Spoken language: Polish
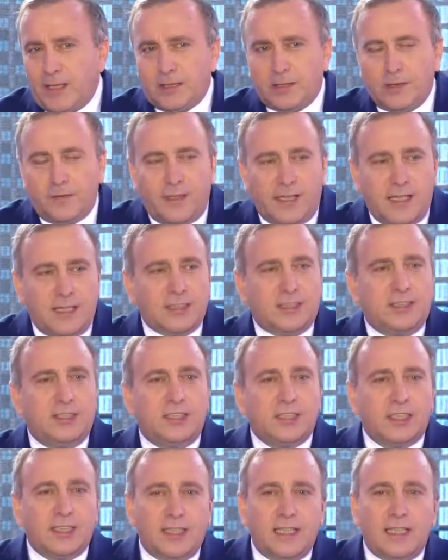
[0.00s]
bardzo
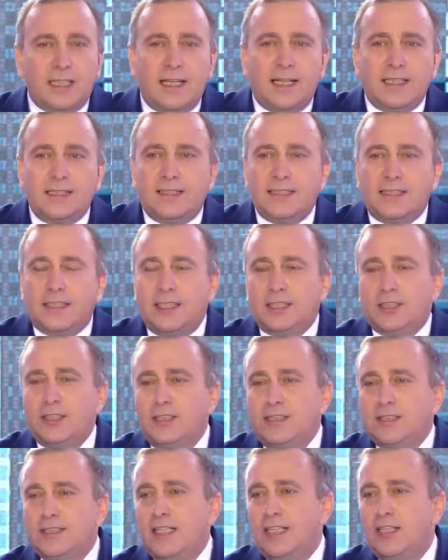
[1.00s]
wyraźnie, że ta reakcja
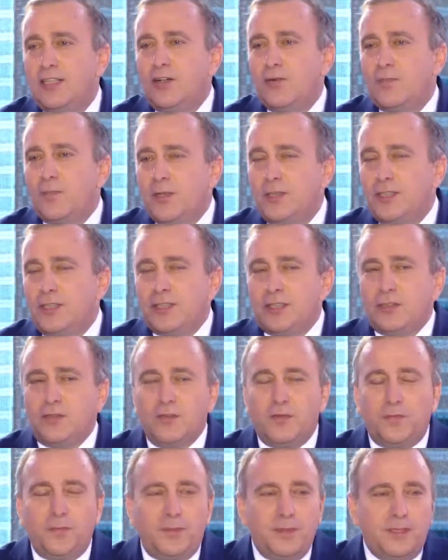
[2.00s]
Kaczyńskiego,
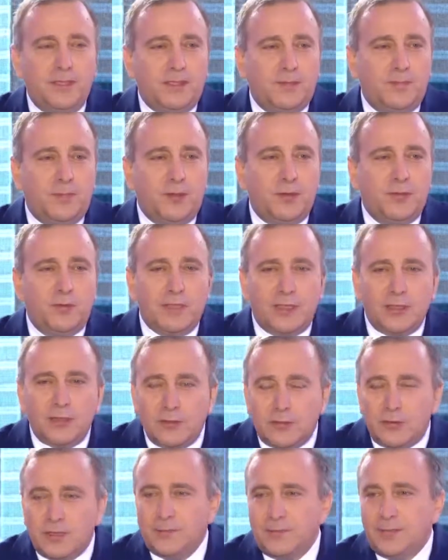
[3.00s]
polityków PiS,
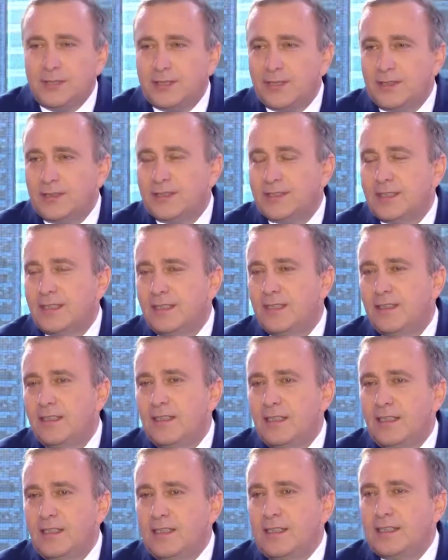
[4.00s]
prokuratury pisowskiej
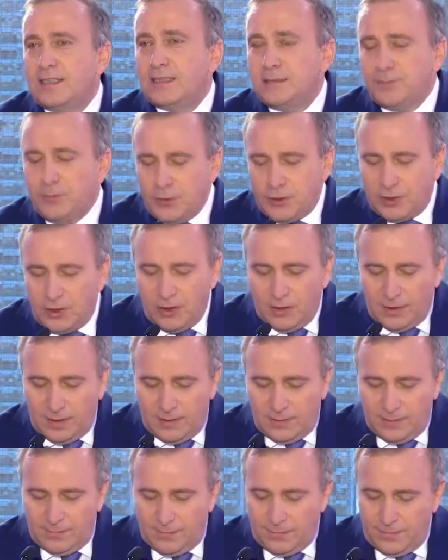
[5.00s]
jest
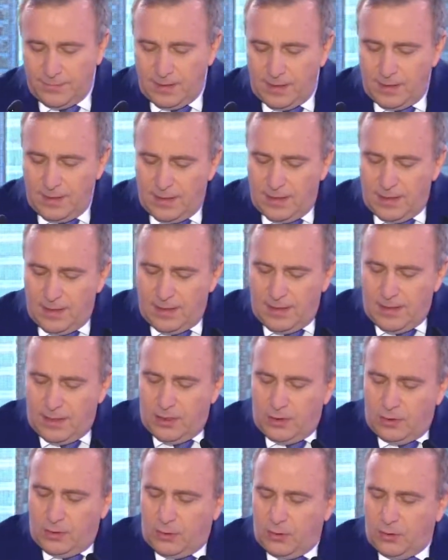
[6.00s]
spóźniona.
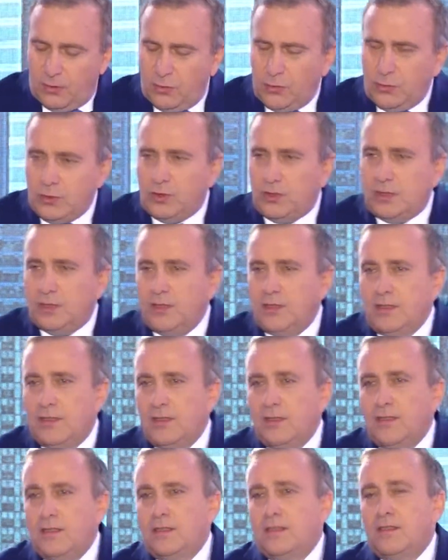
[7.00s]
To już
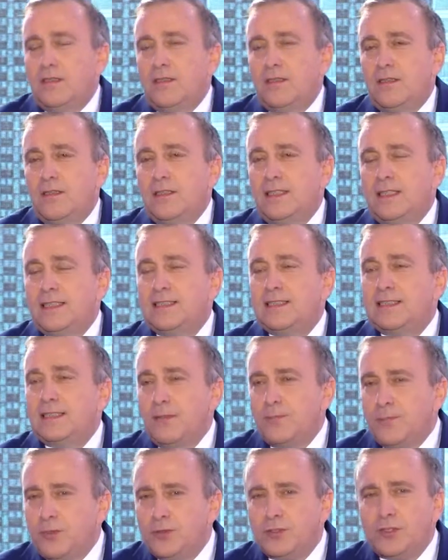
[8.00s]
jest
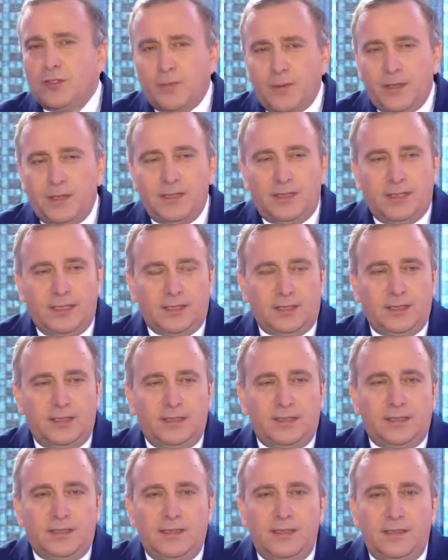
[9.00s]
za późno, panie
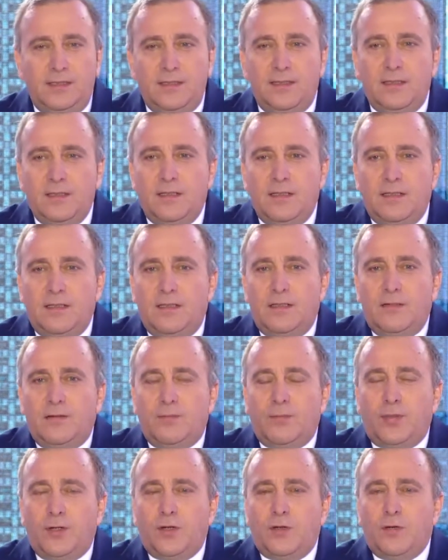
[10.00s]
Kaczyński,
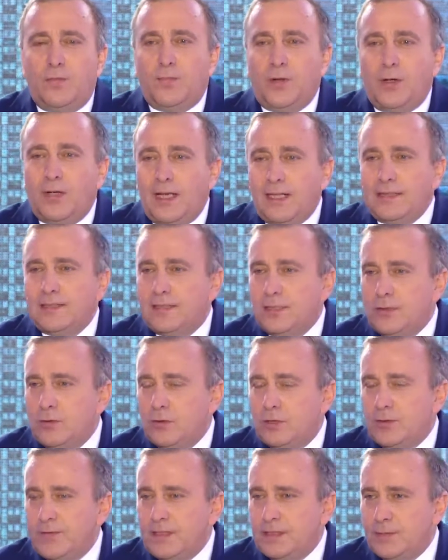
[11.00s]
bo Polacy
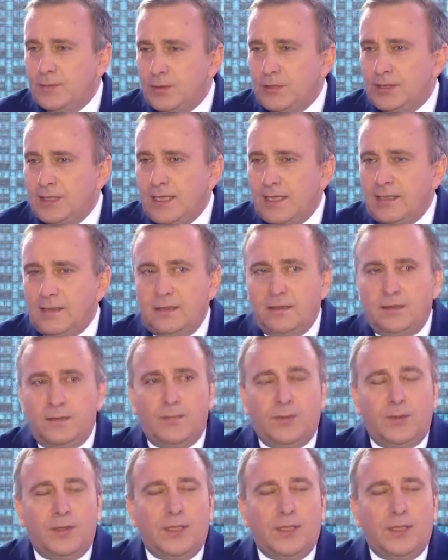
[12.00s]
już was poznali,